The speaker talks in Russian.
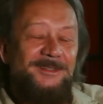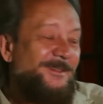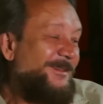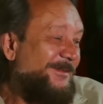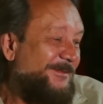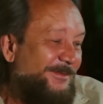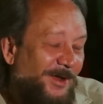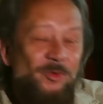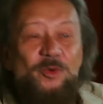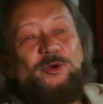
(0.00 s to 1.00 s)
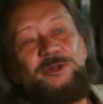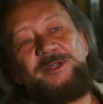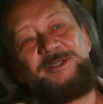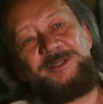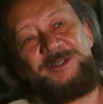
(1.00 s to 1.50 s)
Э, как
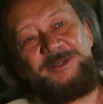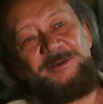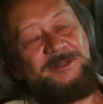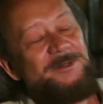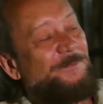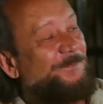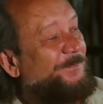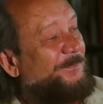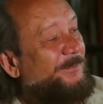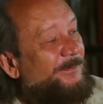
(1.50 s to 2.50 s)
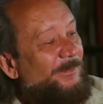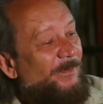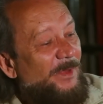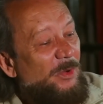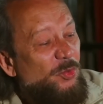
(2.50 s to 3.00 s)
угодно это назовете.
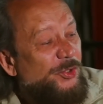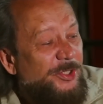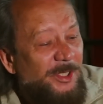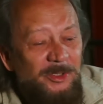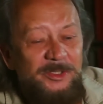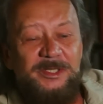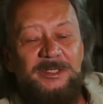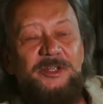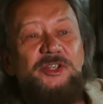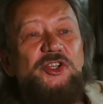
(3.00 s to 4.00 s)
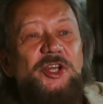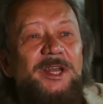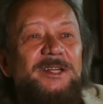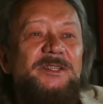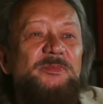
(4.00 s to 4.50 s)
Уж делается это
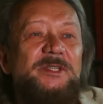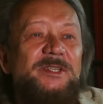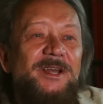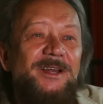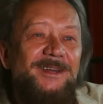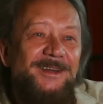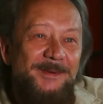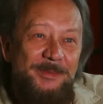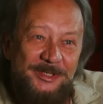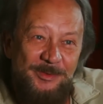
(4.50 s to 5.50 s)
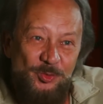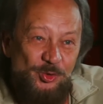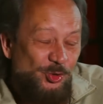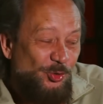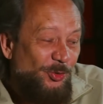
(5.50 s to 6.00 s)
нечаянно, специально или
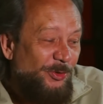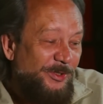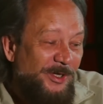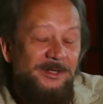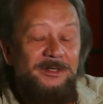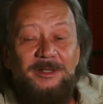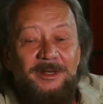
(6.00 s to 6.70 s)
потому что, или,